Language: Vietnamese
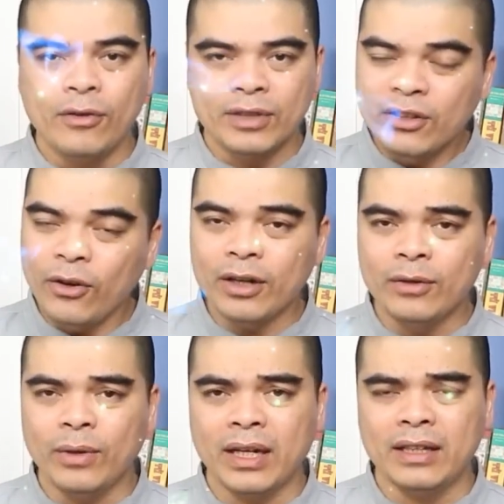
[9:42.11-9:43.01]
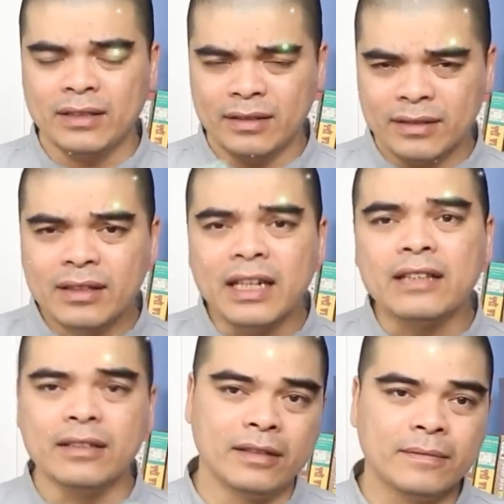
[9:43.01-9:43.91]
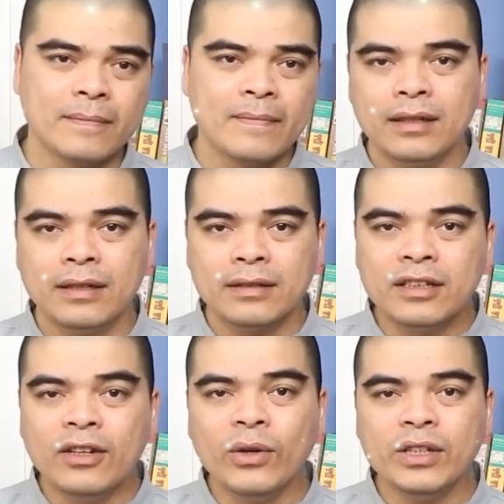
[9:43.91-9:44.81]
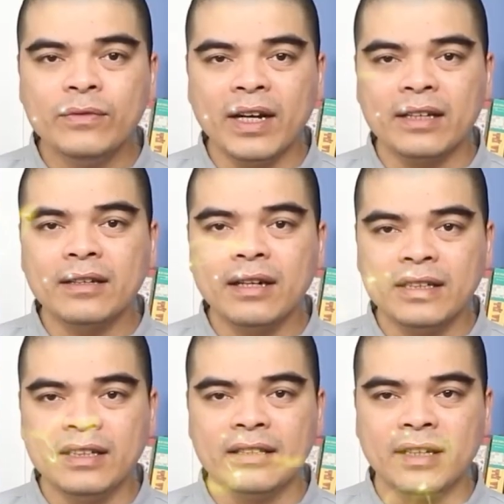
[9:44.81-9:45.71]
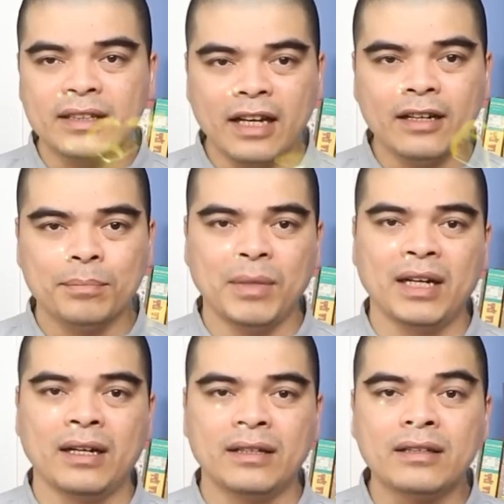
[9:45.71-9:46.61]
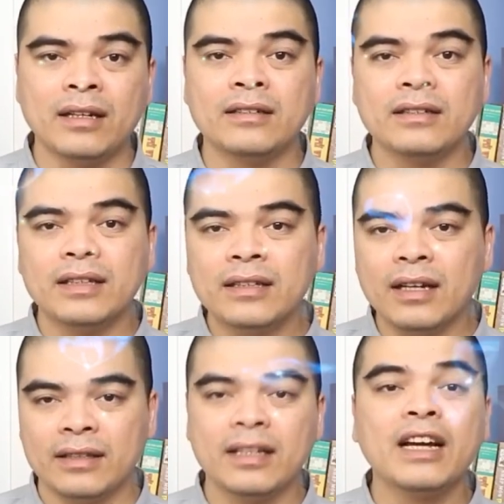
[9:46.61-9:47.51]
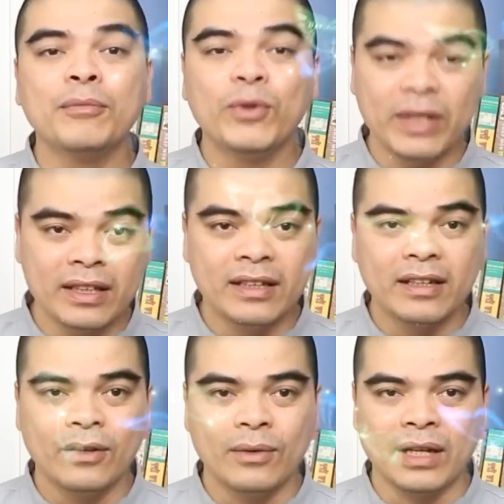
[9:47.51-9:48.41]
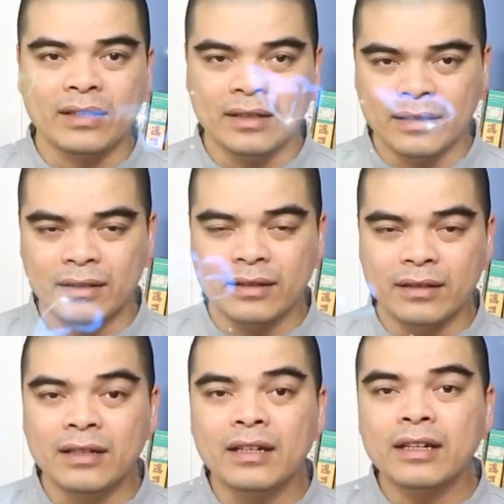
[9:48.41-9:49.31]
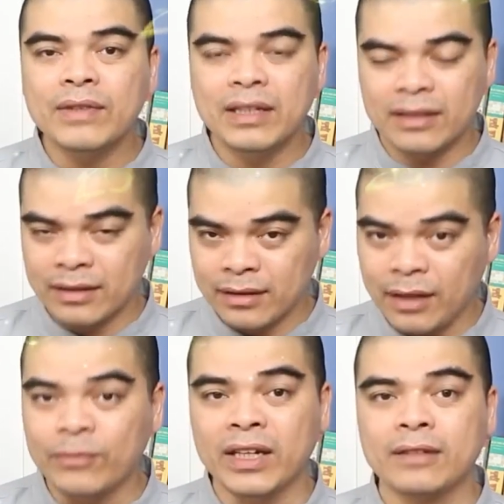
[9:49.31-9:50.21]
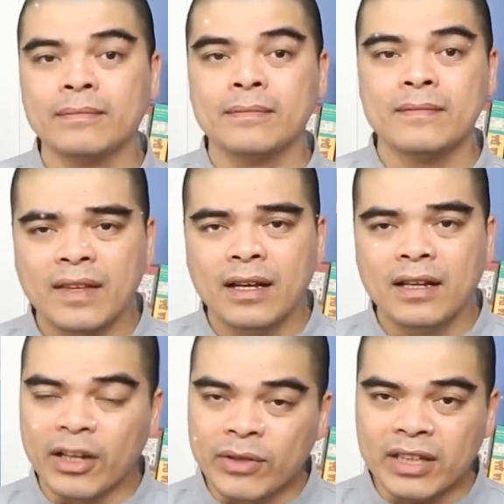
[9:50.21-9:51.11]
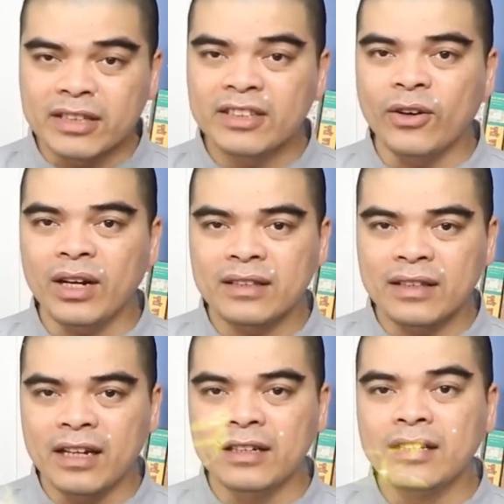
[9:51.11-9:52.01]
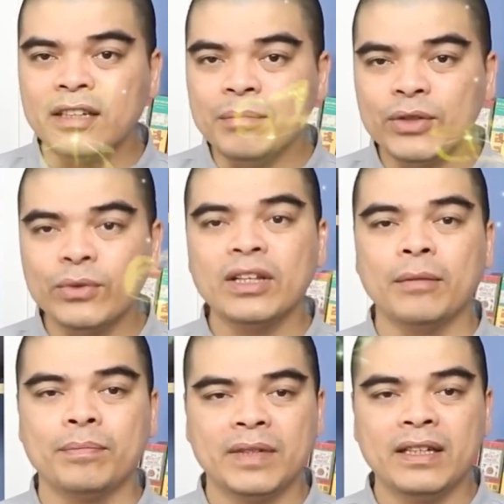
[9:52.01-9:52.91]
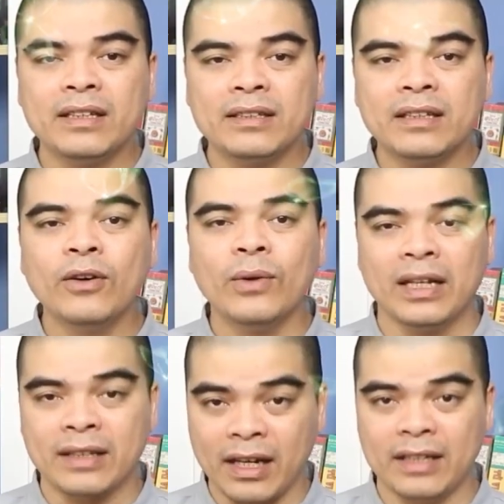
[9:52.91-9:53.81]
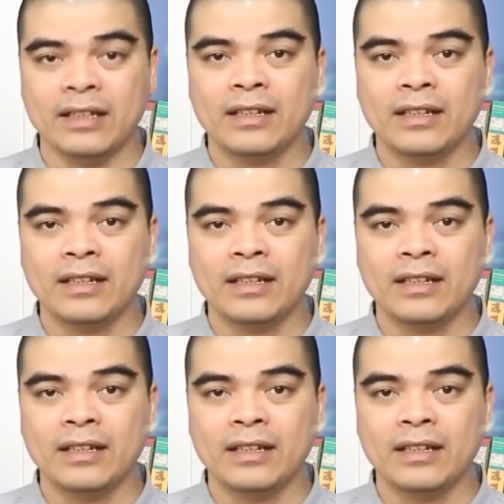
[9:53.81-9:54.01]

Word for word: xưng con hoặc là xưng đệ tử xưng hô như vậy tức là nhìn thấy tăng mà tưởng nhớ đến thầy thích ca mâu ni hoặc là nhớ đến các vị thần phật nếu nhà sư đó là thầy hướng dẫn mình tu tập thì nên xưng hô là thầy